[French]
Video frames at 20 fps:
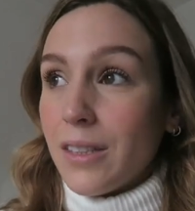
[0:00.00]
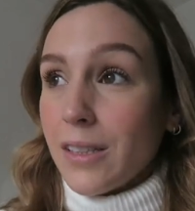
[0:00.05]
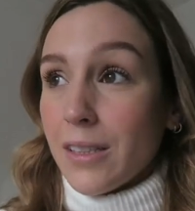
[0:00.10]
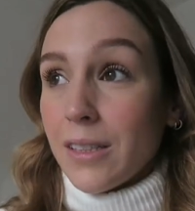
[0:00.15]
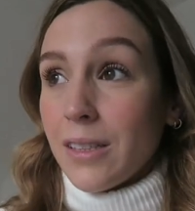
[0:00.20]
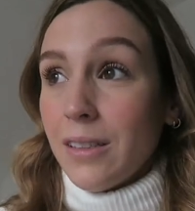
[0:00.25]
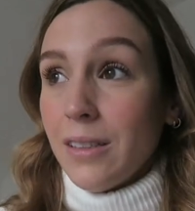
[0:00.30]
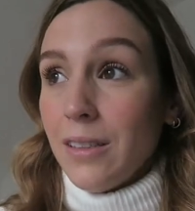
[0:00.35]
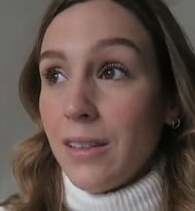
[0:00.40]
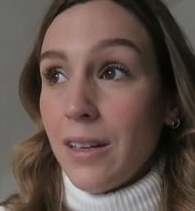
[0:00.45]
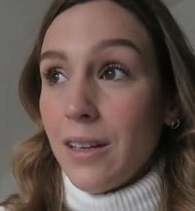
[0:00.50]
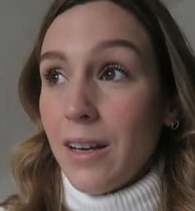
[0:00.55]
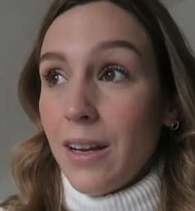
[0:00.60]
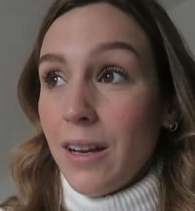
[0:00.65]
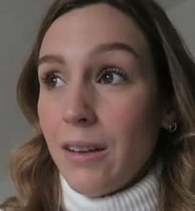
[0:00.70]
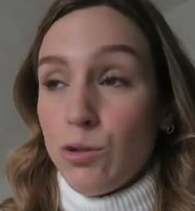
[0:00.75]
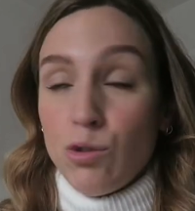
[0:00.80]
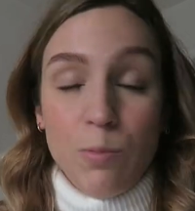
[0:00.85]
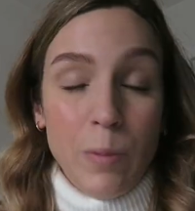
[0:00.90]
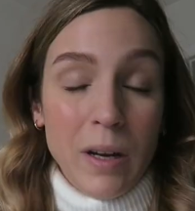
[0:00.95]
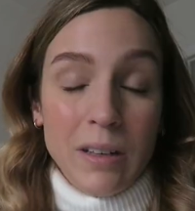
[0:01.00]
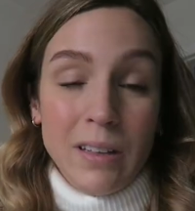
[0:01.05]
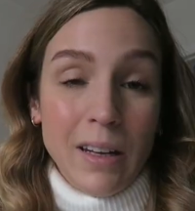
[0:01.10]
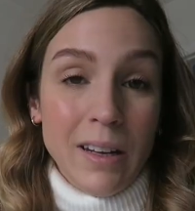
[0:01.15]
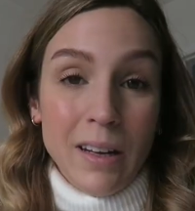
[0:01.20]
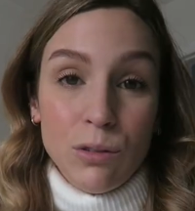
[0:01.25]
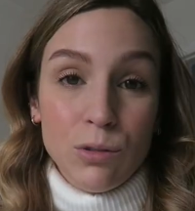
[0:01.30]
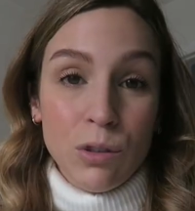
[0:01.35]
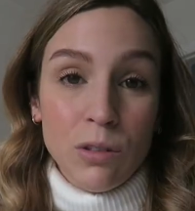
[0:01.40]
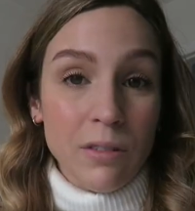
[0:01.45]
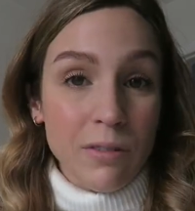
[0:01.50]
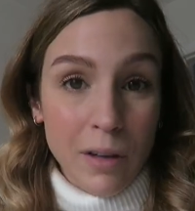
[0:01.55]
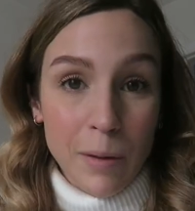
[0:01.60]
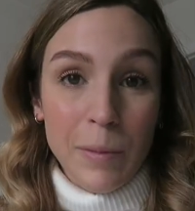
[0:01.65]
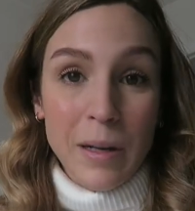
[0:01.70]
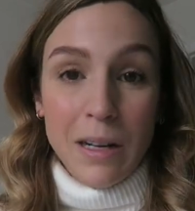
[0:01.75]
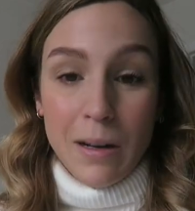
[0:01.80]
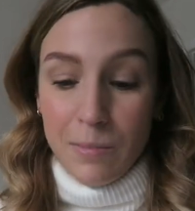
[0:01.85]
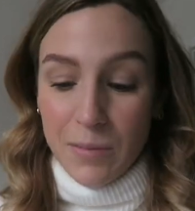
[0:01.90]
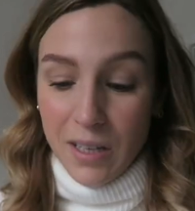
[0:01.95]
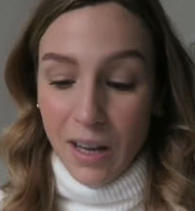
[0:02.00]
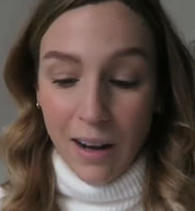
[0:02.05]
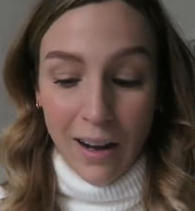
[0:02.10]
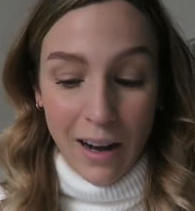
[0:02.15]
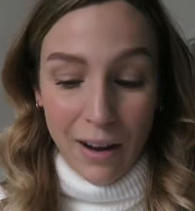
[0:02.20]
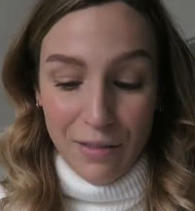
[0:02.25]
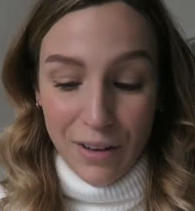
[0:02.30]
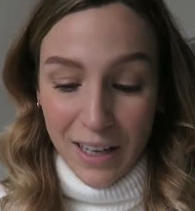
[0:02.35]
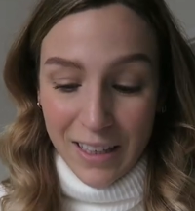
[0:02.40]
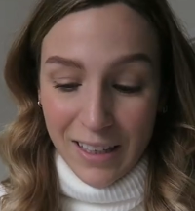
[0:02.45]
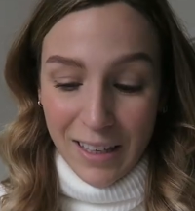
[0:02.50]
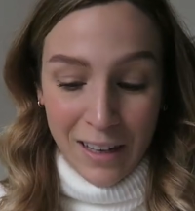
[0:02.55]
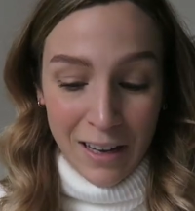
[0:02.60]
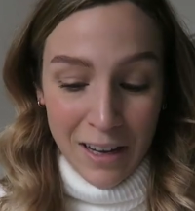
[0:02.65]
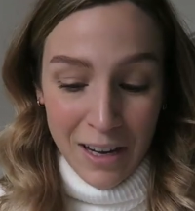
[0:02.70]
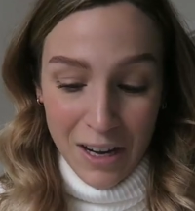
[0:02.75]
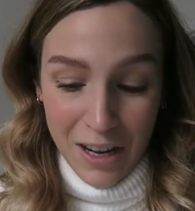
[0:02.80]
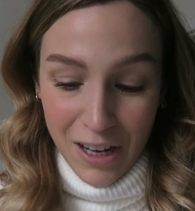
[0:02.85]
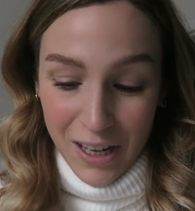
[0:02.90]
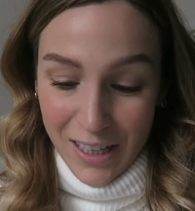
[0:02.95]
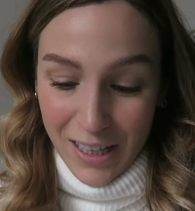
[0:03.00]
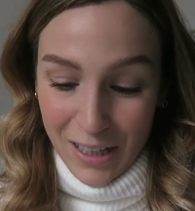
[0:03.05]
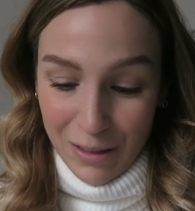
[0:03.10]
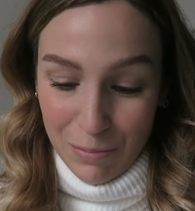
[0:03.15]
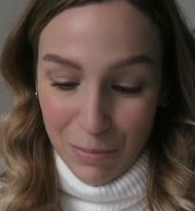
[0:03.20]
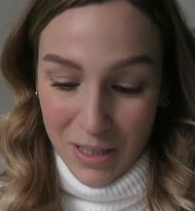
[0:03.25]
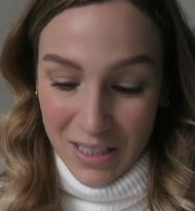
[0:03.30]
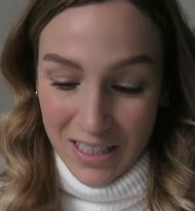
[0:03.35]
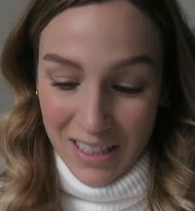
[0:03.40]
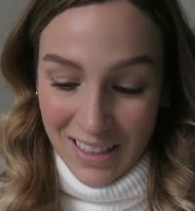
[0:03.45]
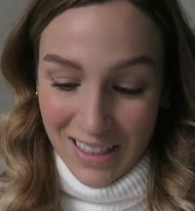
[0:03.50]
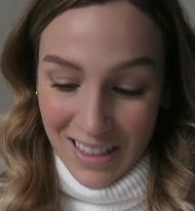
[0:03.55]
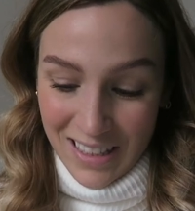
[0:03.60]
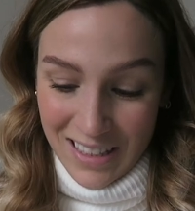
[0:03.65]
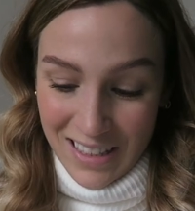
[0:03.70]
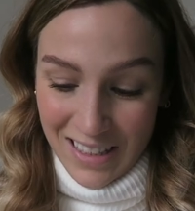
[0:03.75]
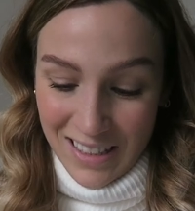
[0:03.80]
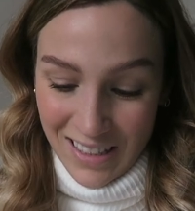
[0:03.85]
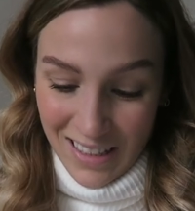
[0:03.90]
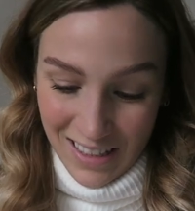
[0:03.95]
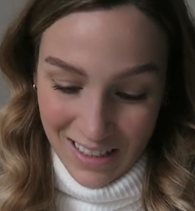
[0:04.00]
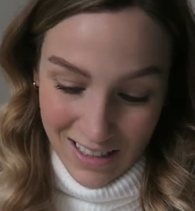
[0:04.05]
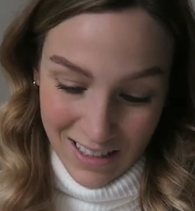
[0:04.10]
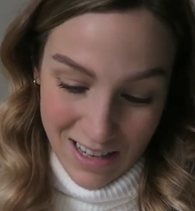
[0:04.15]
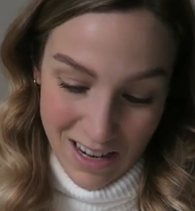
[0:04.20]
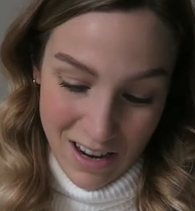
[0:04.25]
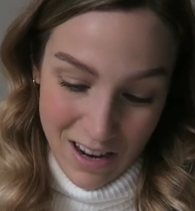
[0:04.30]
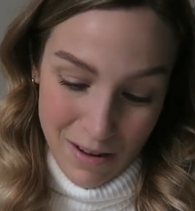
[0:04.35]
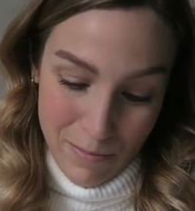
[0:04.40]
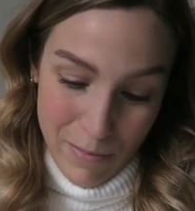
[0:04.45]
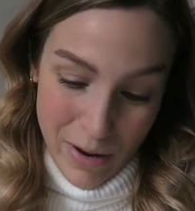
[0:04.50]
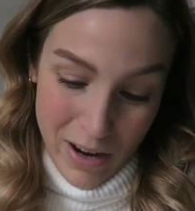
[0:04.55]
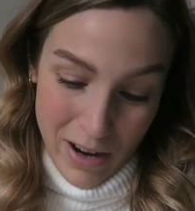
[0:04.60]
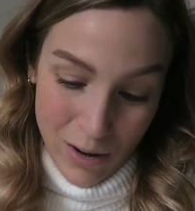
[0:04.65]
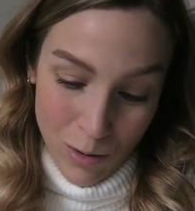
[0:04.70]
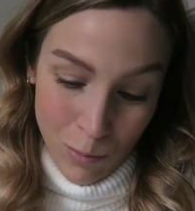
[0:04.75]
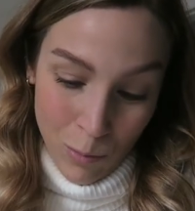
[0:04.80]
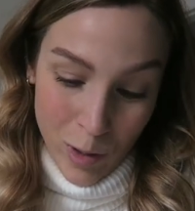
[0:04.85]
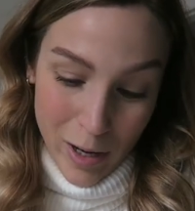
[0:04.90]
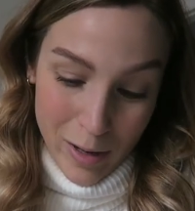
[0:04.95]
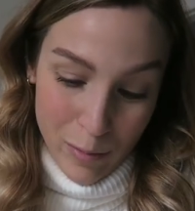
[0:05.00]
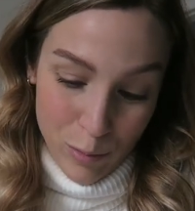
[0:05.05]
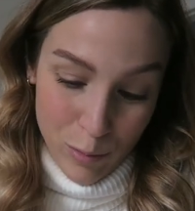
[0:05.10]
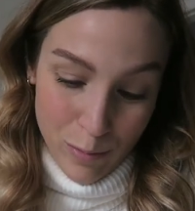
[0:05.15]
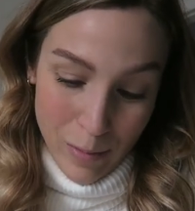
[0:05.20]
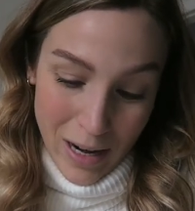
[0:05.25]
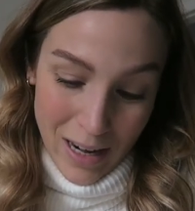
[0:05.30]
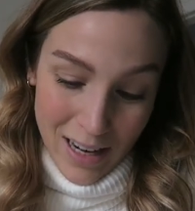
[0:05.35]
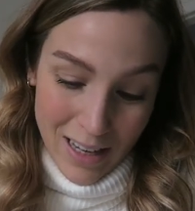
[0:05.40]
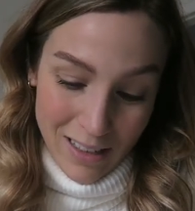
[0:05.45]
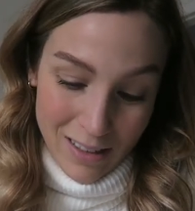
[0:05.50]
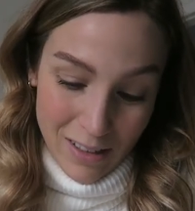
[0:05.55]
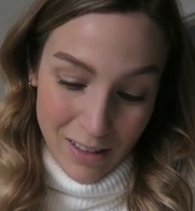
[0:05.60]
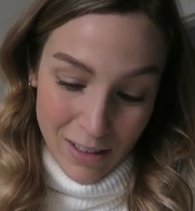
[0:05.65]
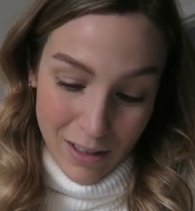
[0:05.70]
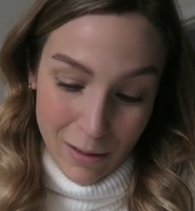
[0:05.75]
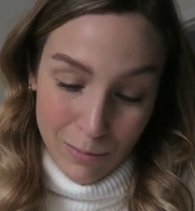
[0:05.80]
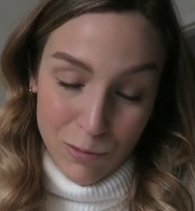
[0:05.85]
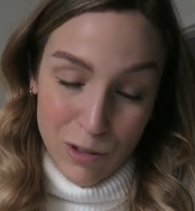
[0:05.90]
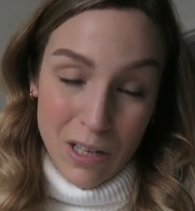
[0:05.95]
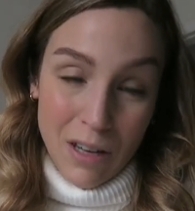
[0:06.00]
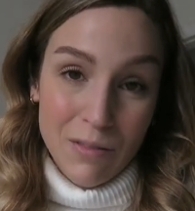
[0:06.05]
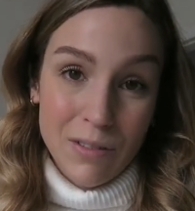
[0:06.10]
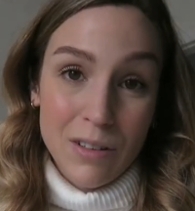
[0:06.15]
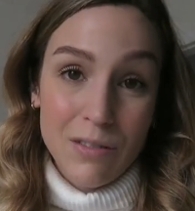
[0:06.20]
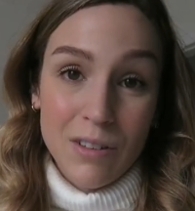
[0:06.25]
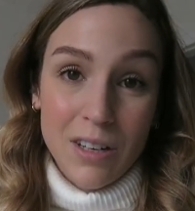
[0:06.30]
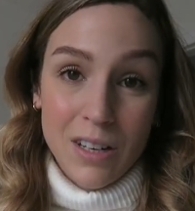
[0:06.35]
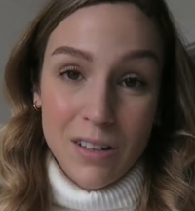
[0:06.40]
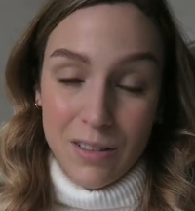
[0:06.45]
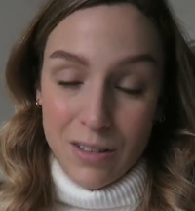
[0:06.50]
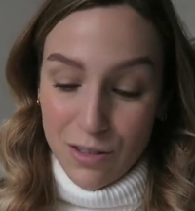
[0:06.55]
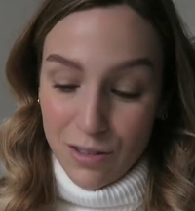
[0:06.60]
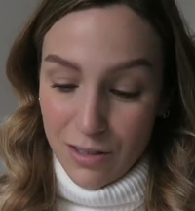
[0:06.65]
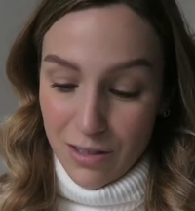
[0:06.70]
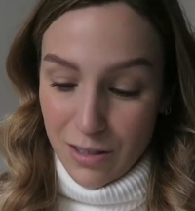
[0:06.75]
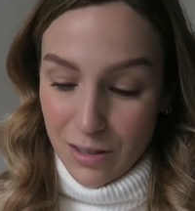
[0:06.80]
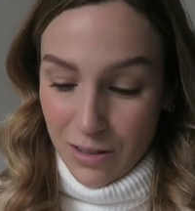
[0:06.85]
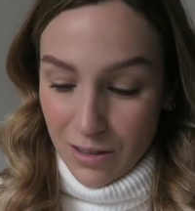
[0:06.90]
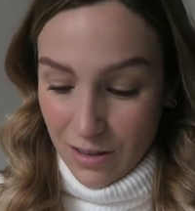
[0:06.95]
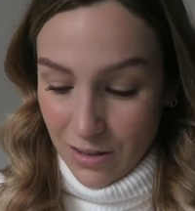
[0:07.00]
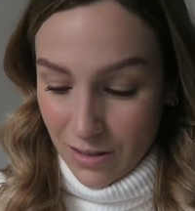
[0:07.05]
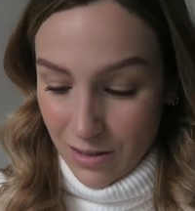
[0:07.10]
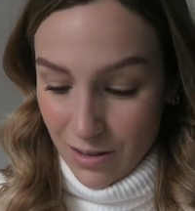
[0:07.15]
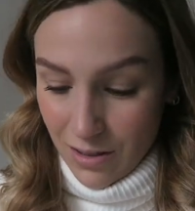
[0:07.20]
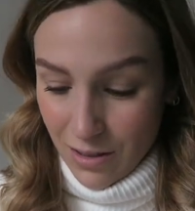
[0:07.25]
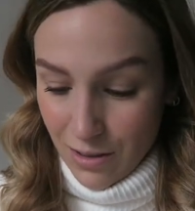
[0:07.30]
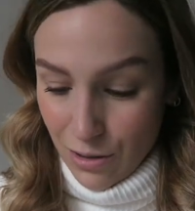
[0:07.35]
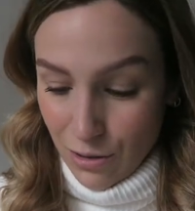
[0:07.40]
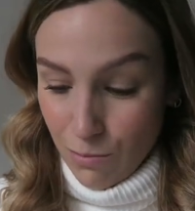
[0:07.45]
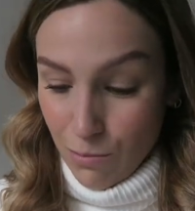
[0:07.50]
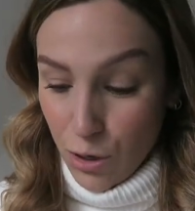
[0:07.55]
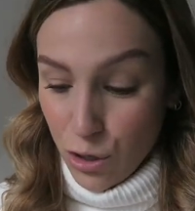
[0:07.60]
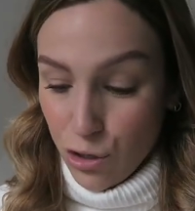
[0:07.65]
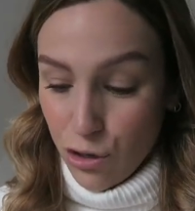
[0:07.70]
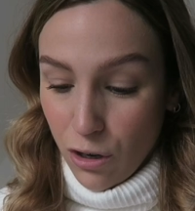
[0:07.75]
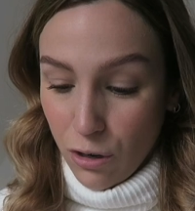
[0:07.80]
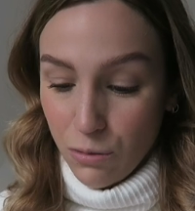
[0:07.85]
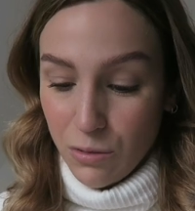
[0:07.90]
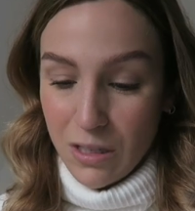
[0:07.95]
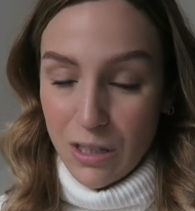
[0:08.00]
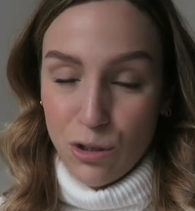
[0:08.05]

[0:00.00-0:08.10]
Elle est super talente. On a vraiment de la misère avec, honnêtement, ces temps-ci. là, Mais au moins, elle est plus malade, euh, comme vous savez. Fait que là, ça, c'est une bonne chose.